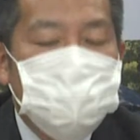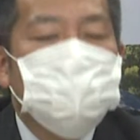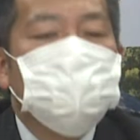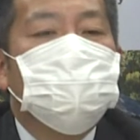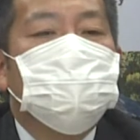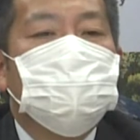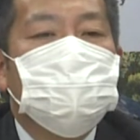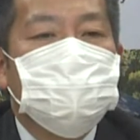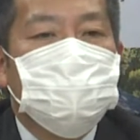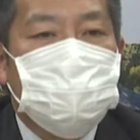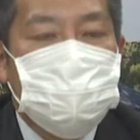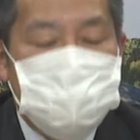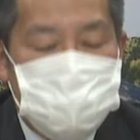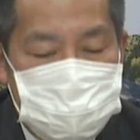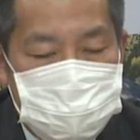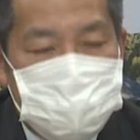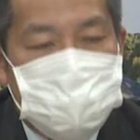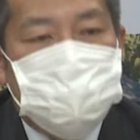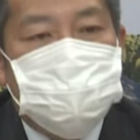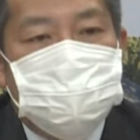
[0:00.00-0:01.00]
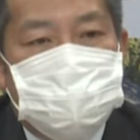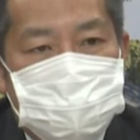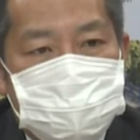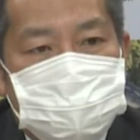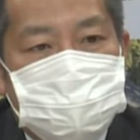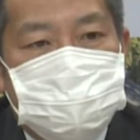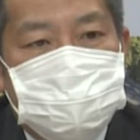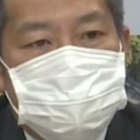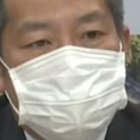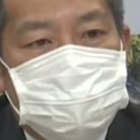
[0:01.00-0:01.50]
いう思いはあります。
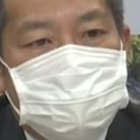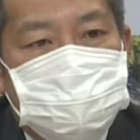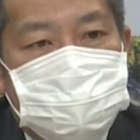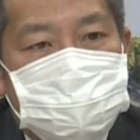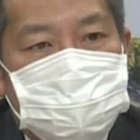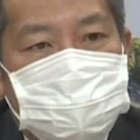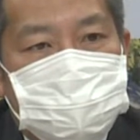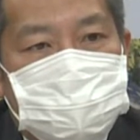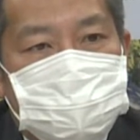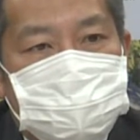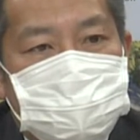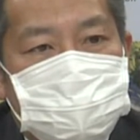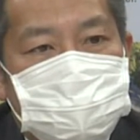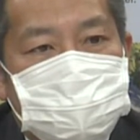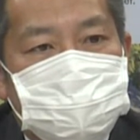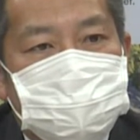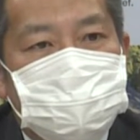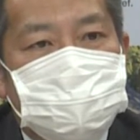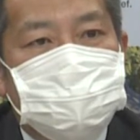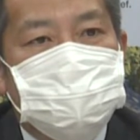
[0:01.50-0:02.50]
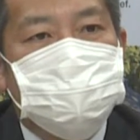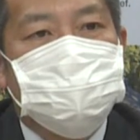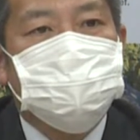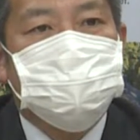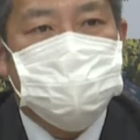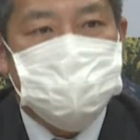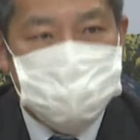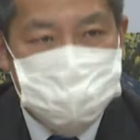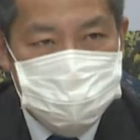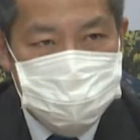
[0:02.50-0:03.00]
わかりまし
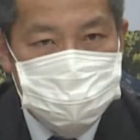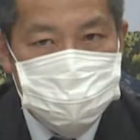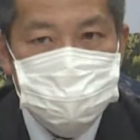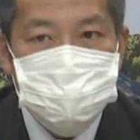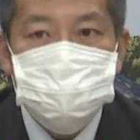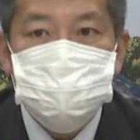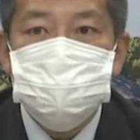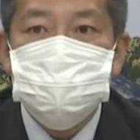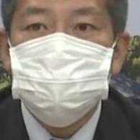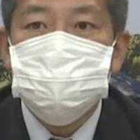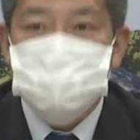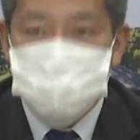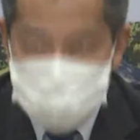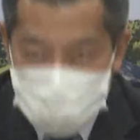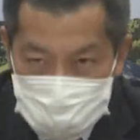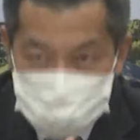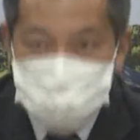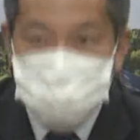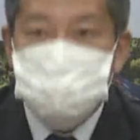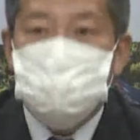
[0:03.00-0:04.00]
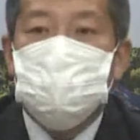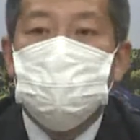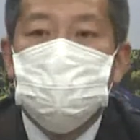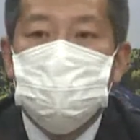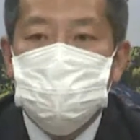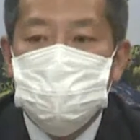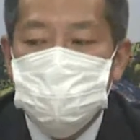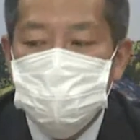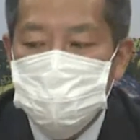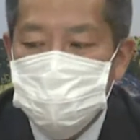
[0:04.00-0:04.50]
た。はい、どうぞ。
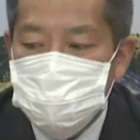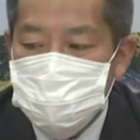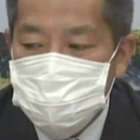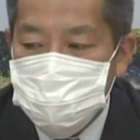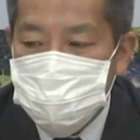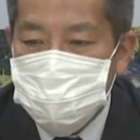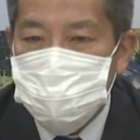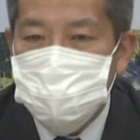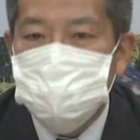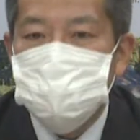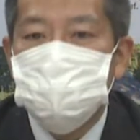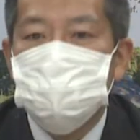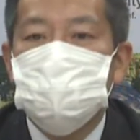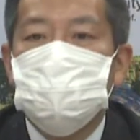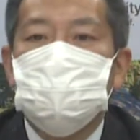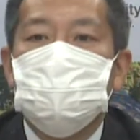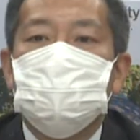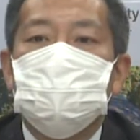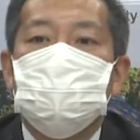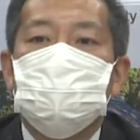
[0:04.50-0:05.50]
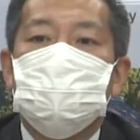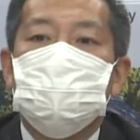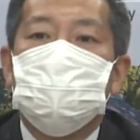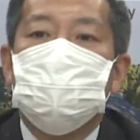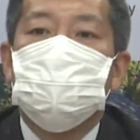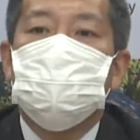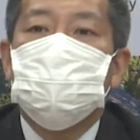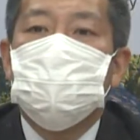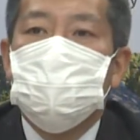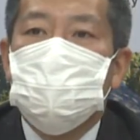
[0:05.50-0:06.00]
これは
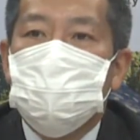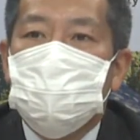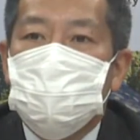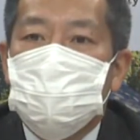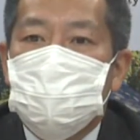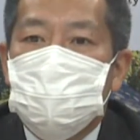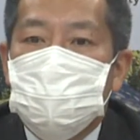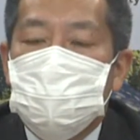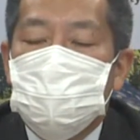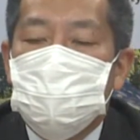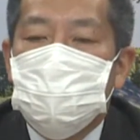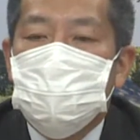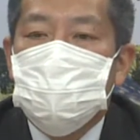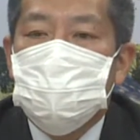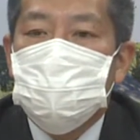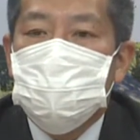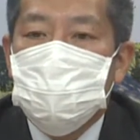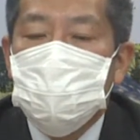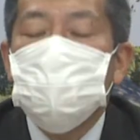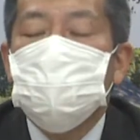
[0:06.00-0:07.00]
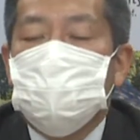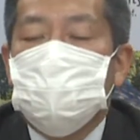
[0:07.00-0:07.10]
クーポンに関連してですけど、